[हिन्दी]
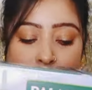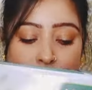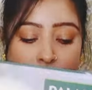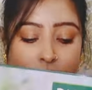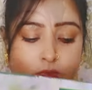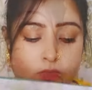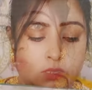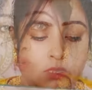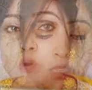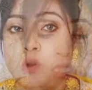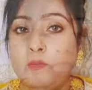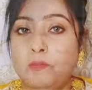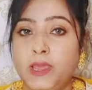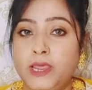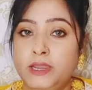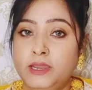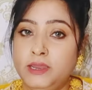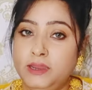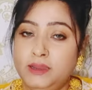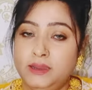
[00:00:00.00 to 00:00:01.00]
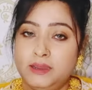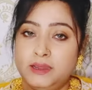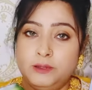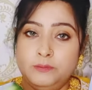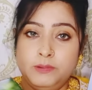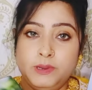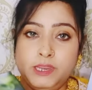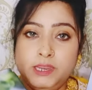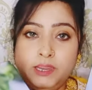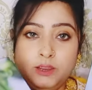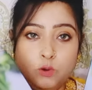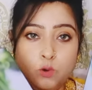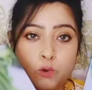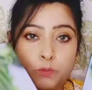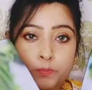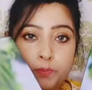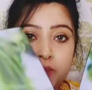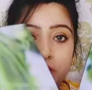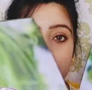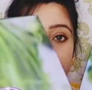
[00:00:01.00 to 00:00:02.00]
इसको मैंने अभी
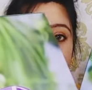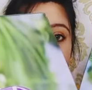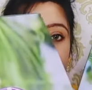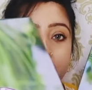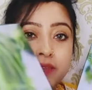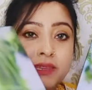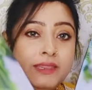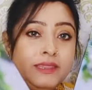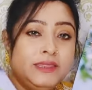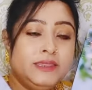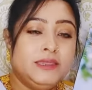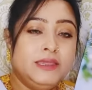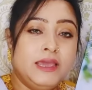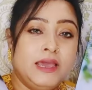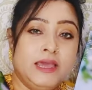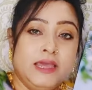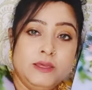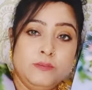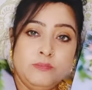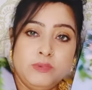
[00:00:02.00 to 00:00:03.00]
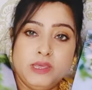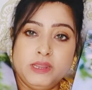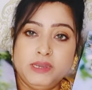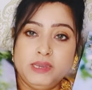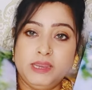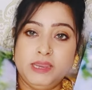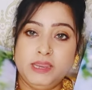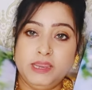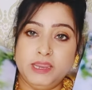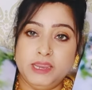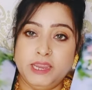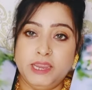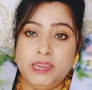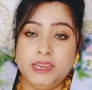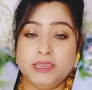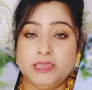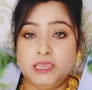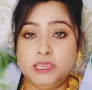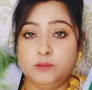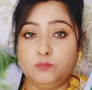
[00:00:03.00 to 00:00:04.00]
ओपन नहीं किया है मैंने
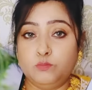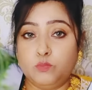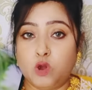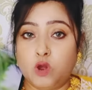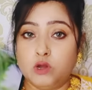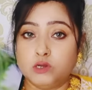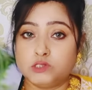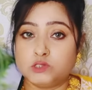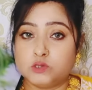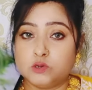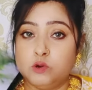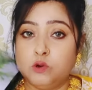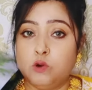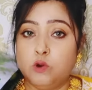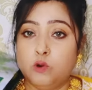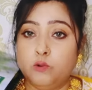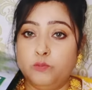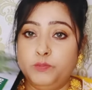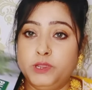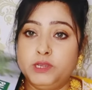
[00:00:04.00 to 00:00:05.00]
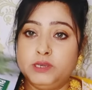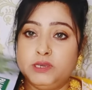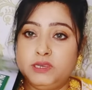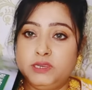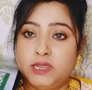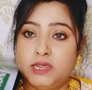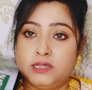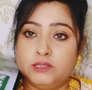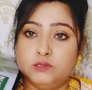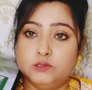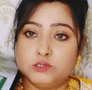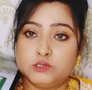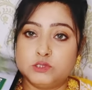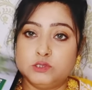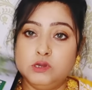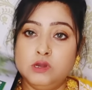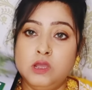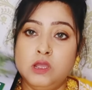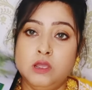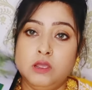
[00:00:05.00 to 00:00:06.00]
एक ही बॉक्स को ओपन किया है
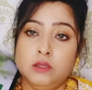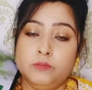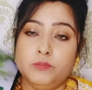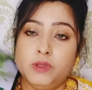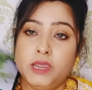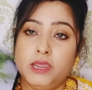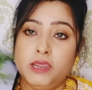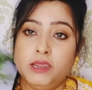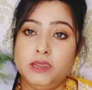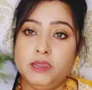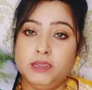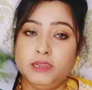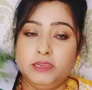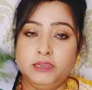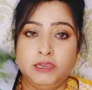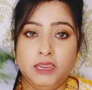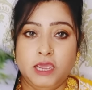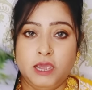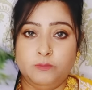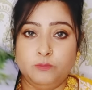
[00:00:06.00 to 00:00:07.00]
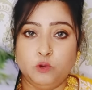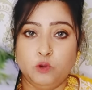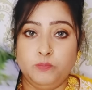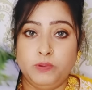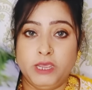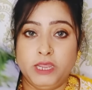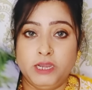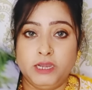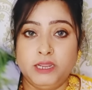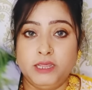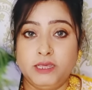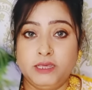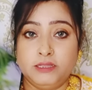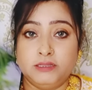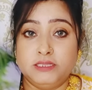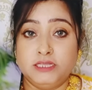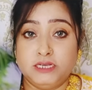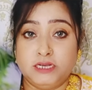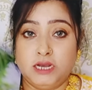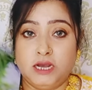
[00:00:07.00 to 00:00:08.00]
दोस्तों मैं ये आपको पहले
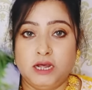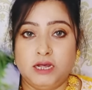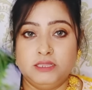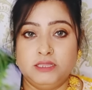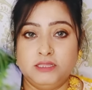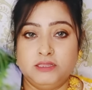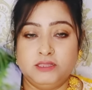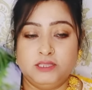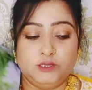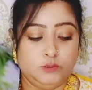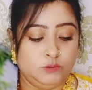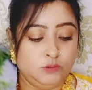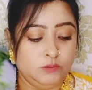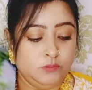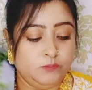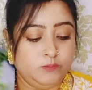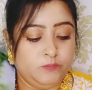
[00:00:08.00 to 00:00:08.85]
दिखा देती हूँ